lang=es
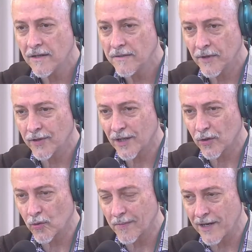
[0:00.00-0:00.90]
no, no te
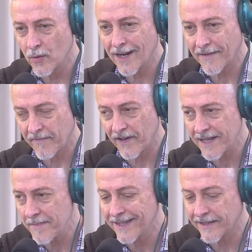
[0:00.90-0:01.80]
acostumbras nunca.
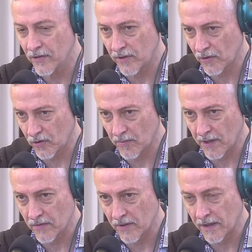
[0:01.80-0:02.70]
Felizmente no te
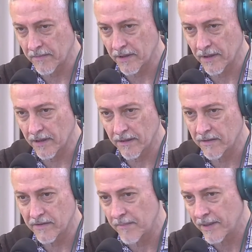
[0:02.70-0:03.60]
acostumbras nunca.
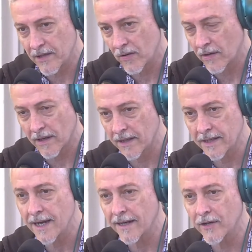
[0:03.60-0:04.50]
Siempre digo, el
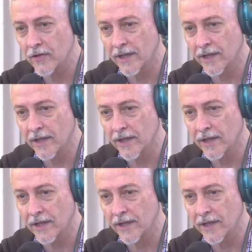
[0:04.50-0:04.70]
día que no